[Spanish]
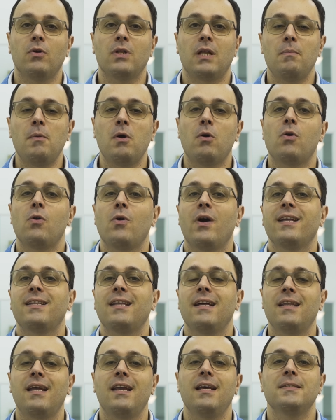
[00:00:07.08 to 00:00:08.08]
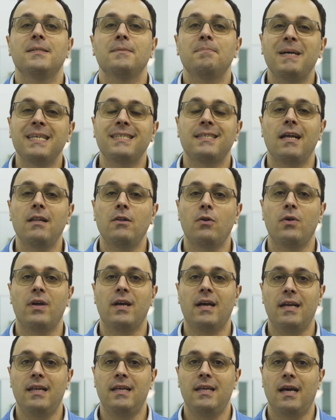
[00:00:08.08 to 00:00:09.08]
contamos con los estándares más altos de
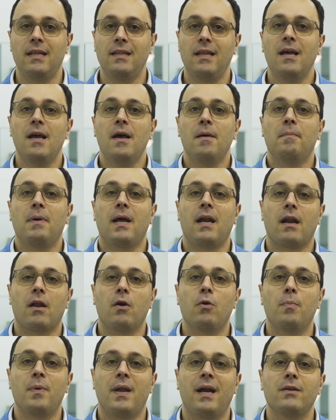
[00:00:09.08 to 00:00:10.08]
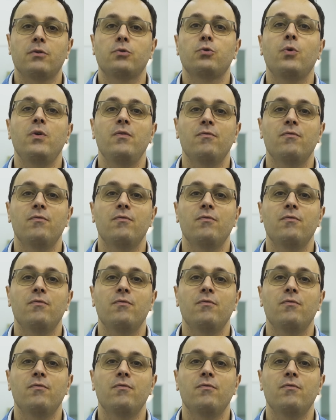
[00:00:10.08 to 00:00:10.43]
calidad para recuperar su